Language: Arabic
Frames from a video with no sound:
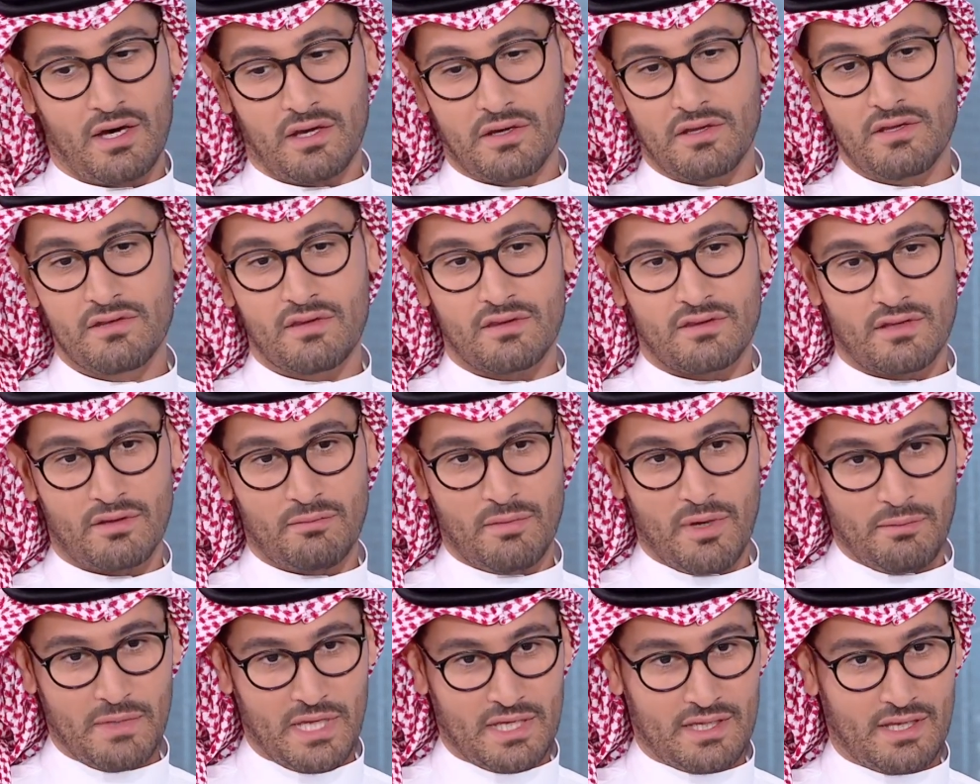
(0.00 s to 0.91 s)

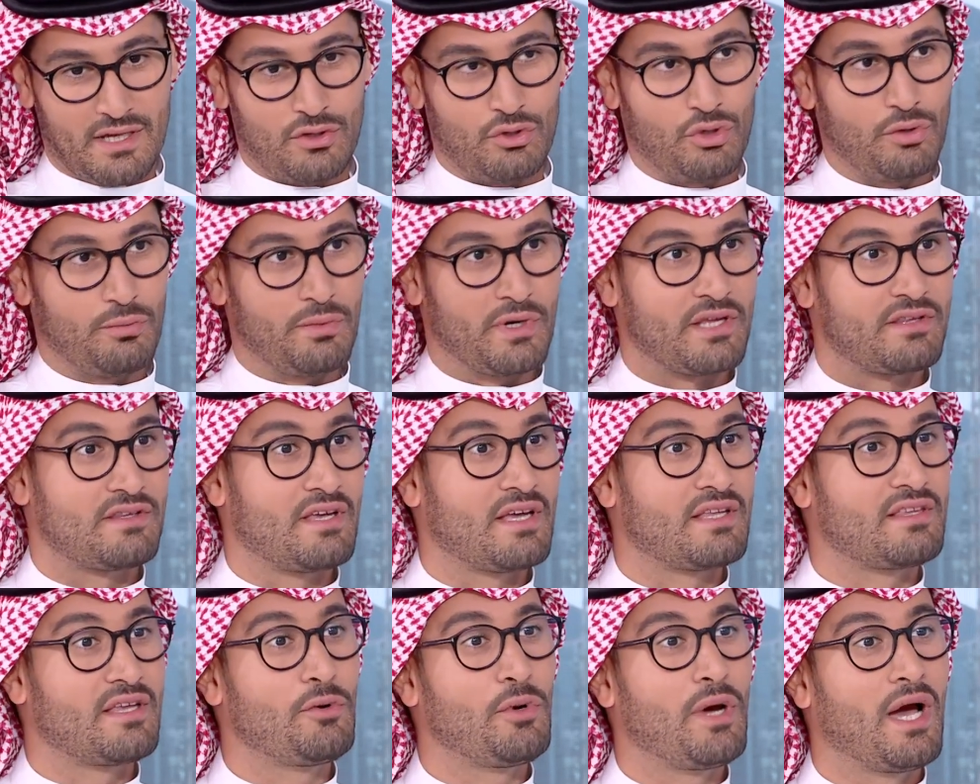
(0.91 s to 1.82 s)
خريطه المملكه
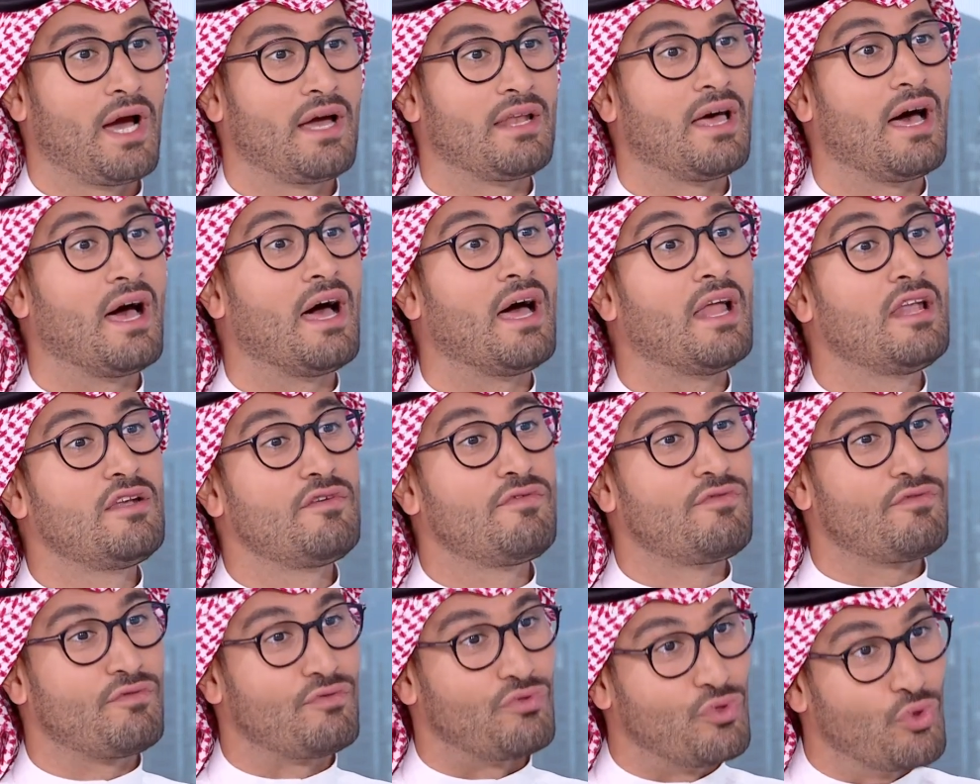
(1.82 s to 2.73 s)
الكبرى تحتوي على
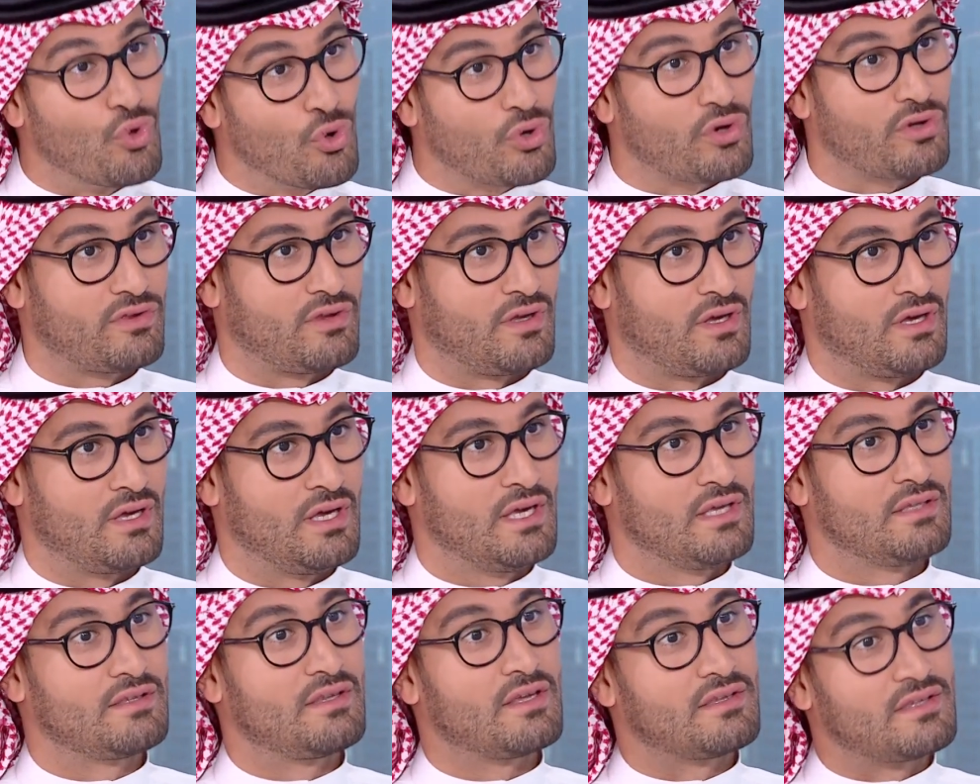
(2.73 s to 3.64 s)
ألف نقطه